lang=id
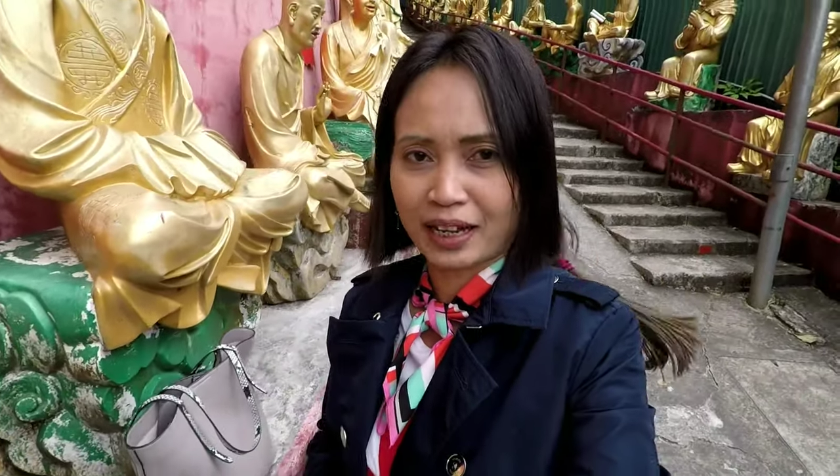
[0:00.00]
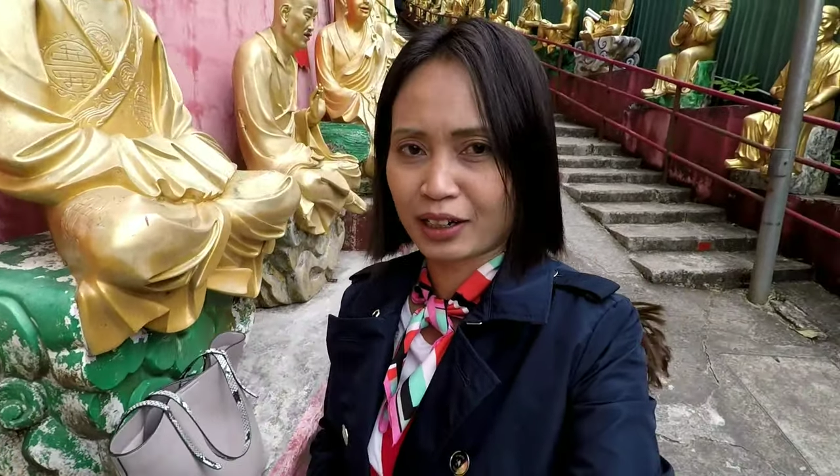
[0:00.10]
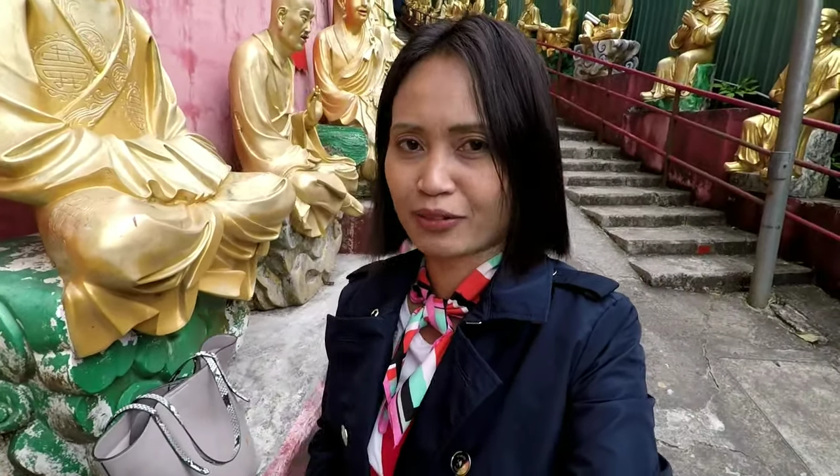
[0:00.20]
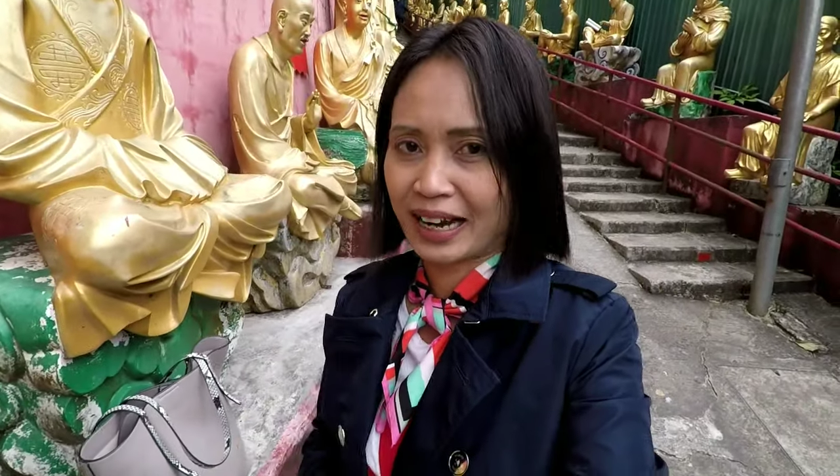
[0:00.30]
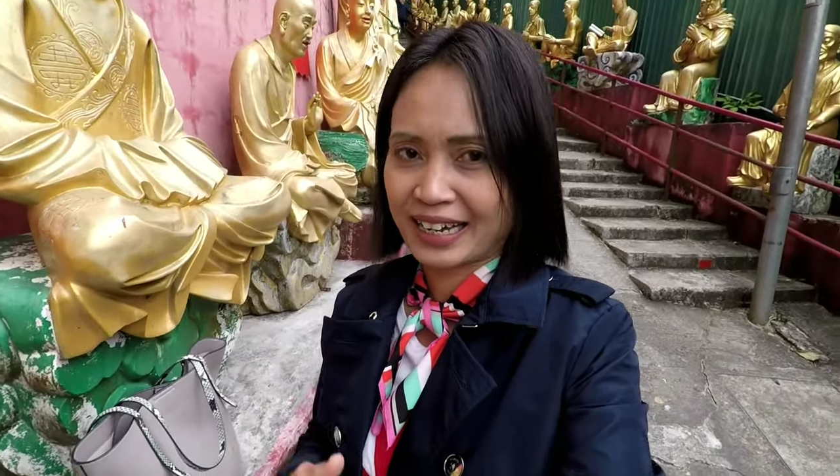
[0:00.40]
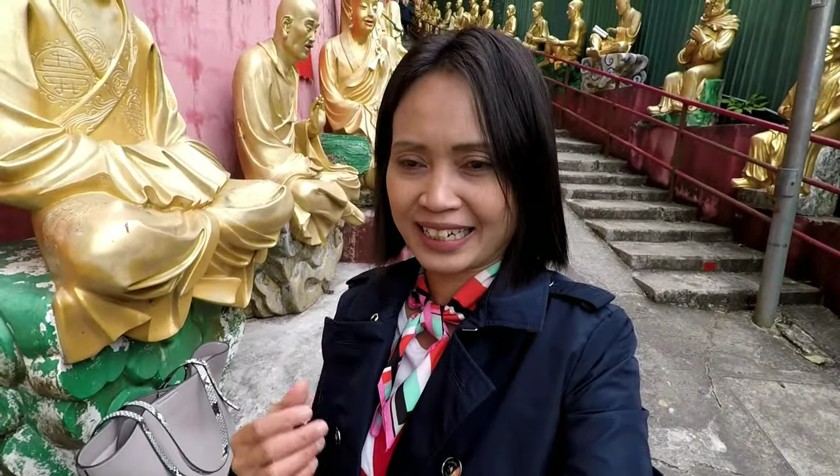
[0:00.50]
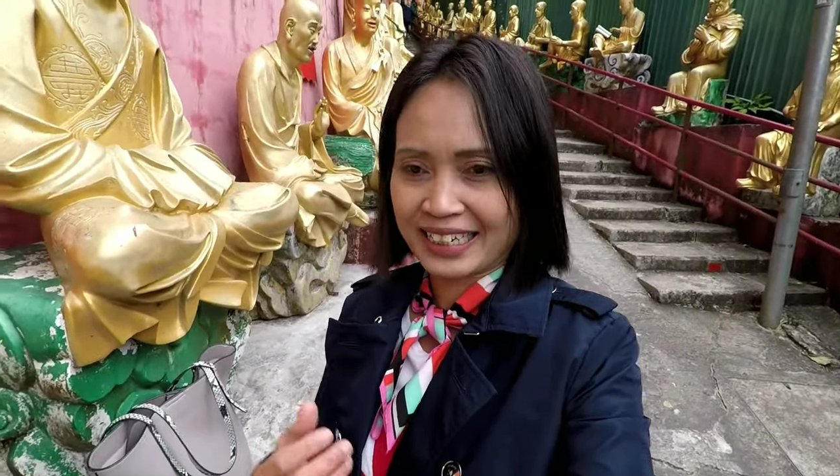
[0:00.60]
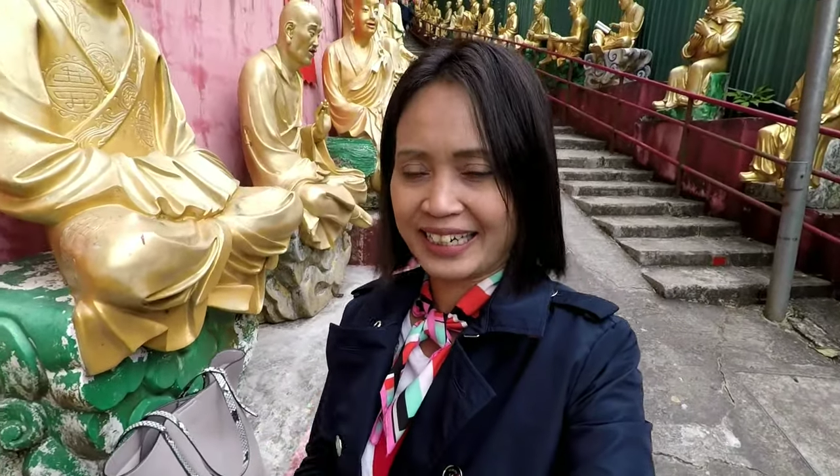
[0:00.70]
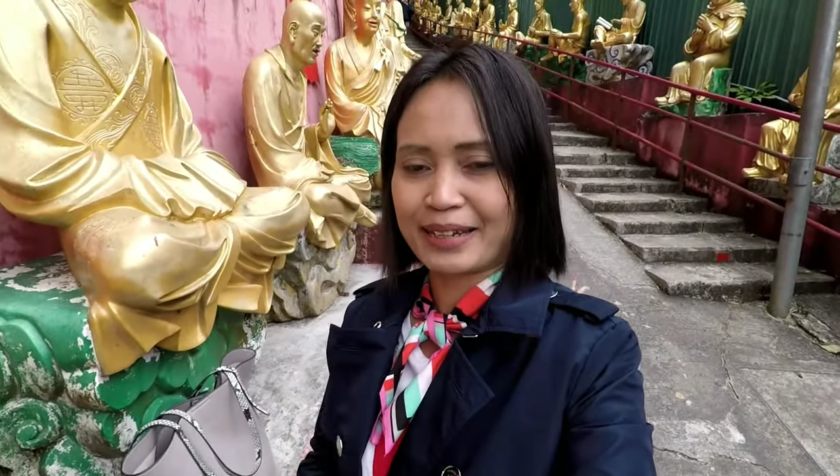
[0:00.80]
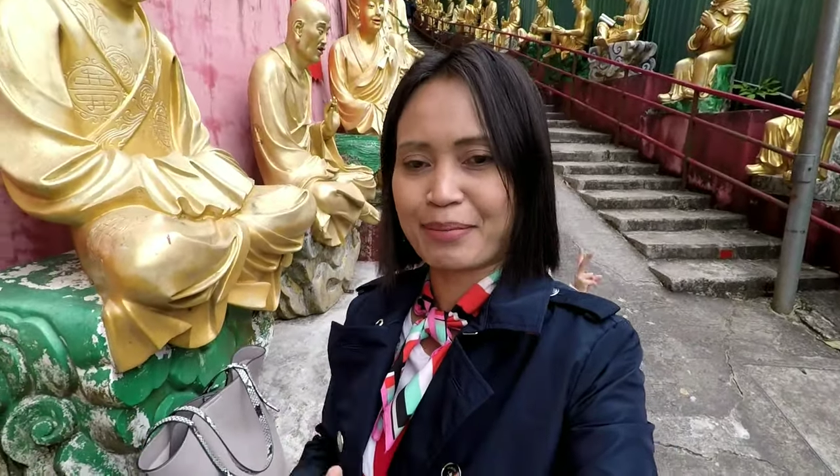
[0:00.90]
ke luar negeri
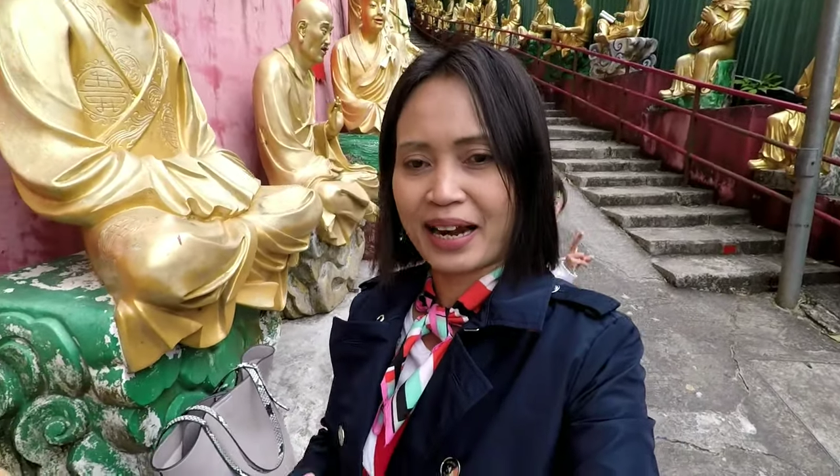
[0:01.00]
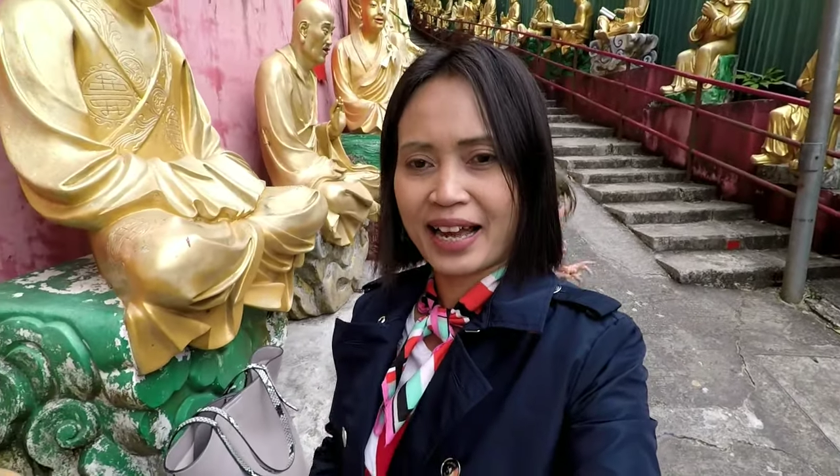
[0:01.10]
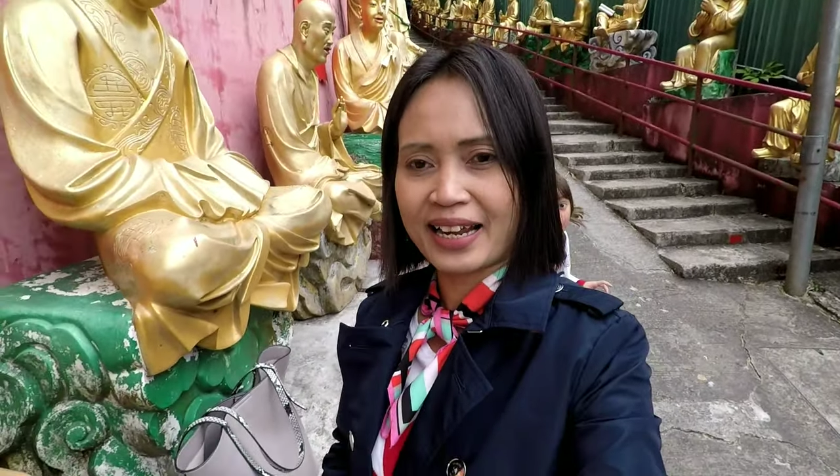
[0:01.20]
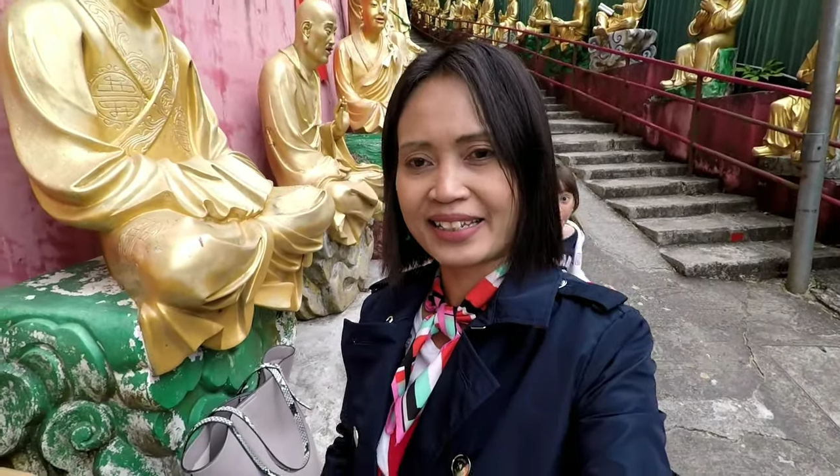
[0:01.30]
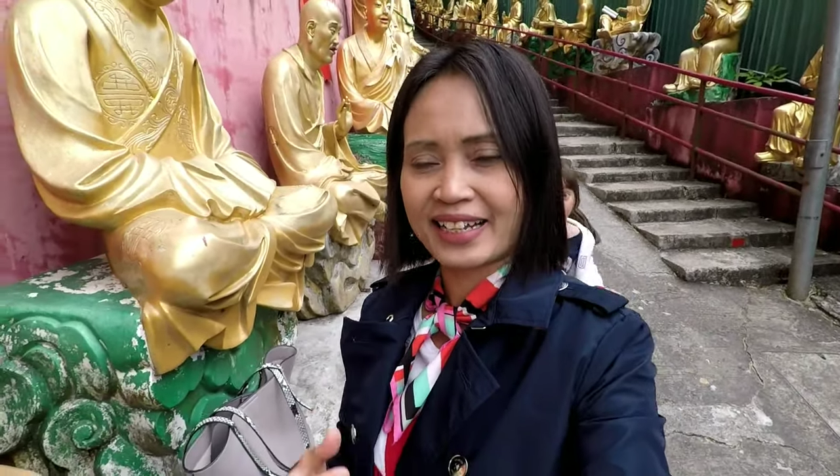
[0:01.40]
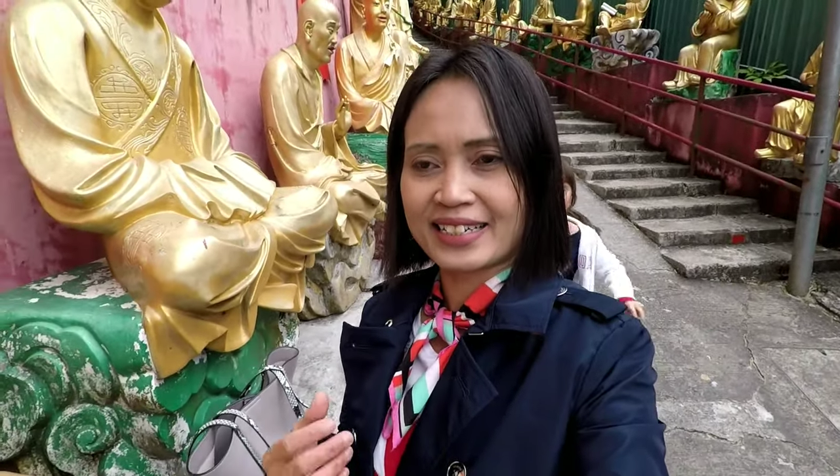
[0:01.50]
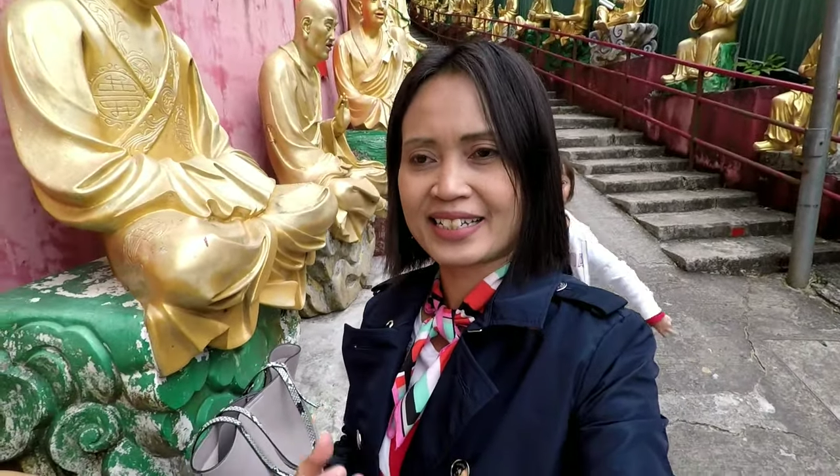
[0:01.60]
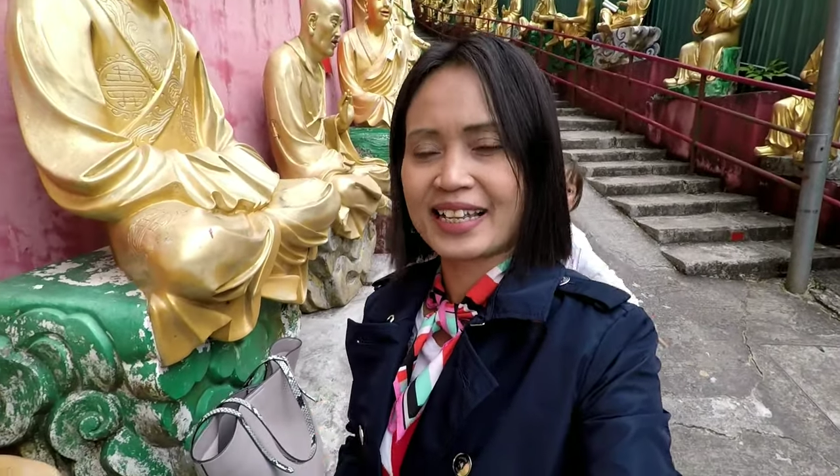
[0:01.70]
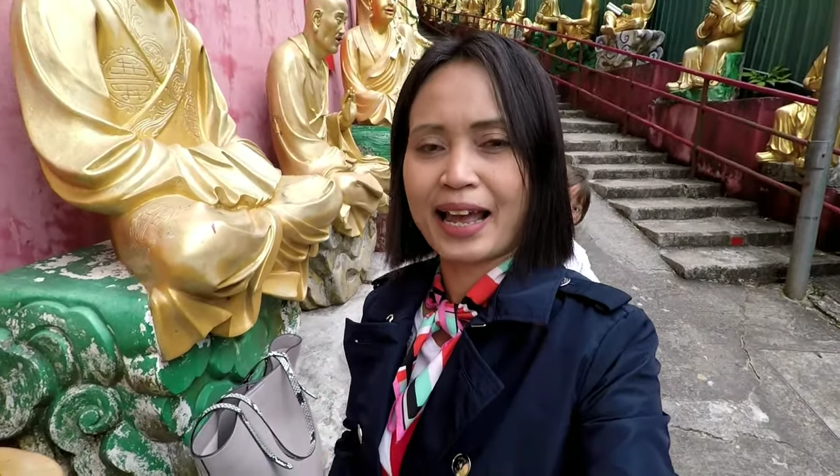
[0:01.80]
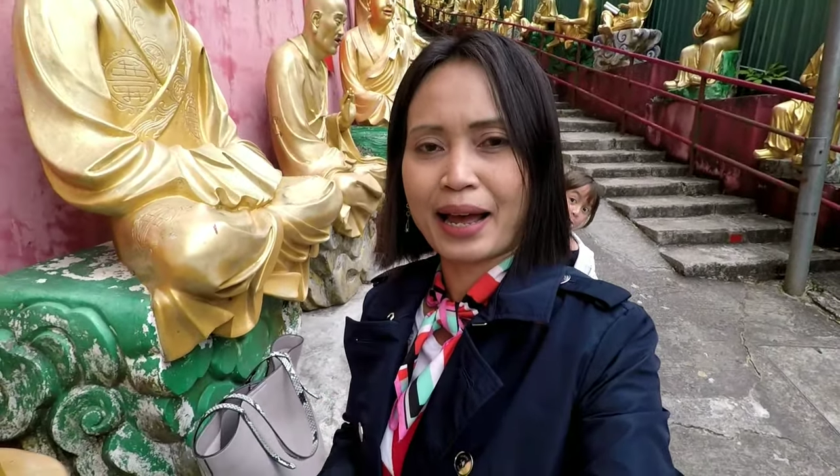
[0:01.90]
gimana, jadi
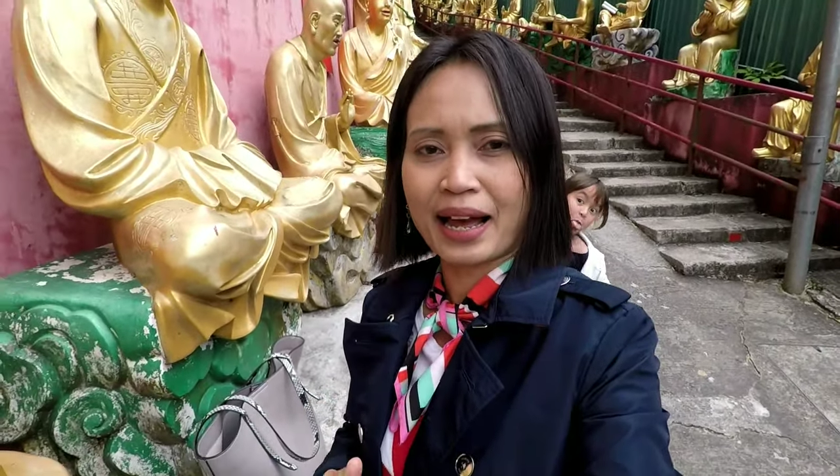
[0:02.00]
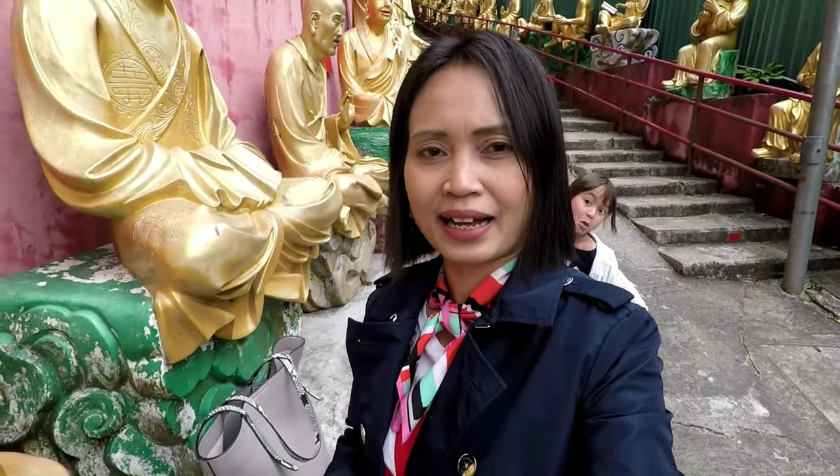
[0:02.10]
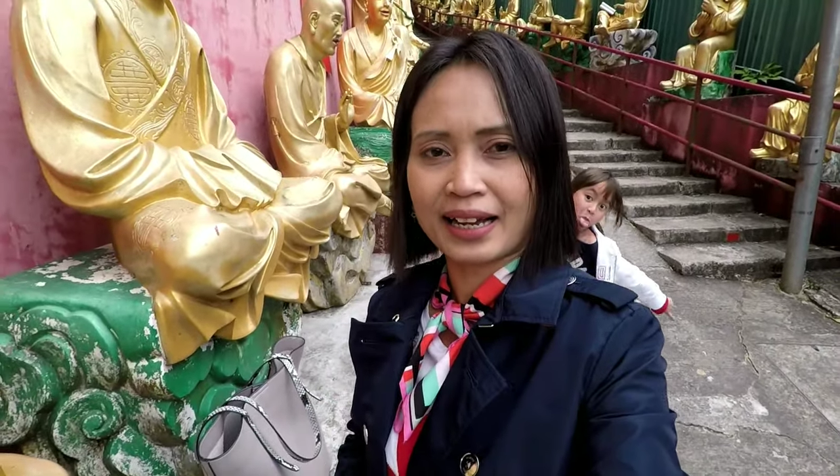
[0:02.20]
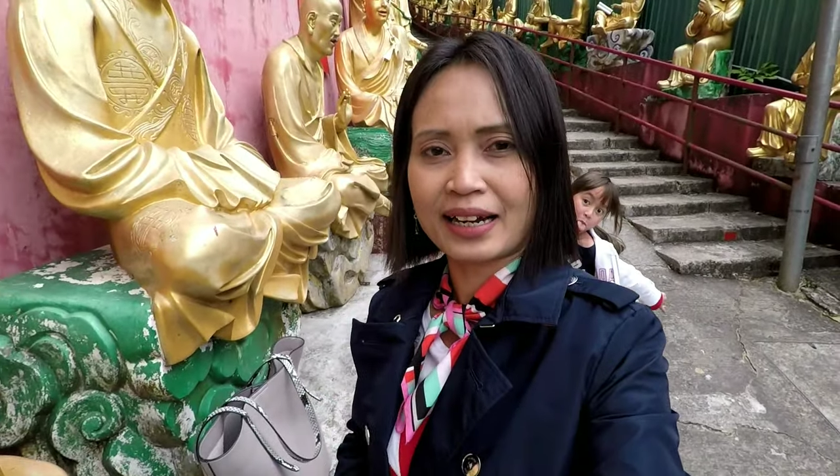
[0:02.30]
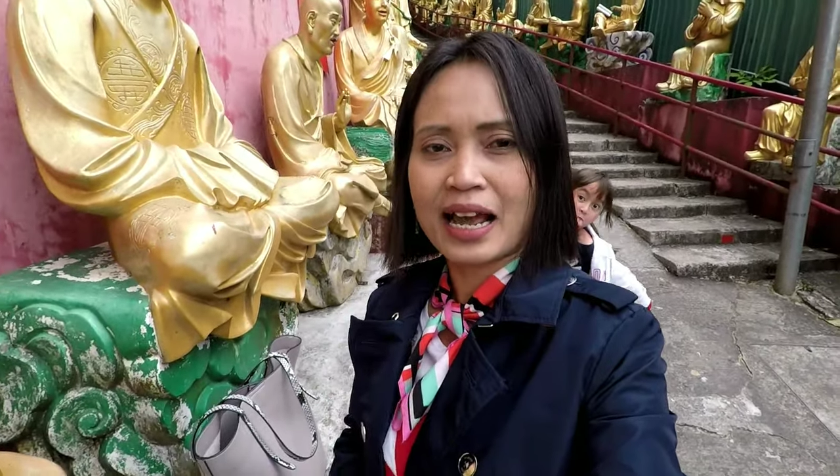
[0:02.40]
saya akan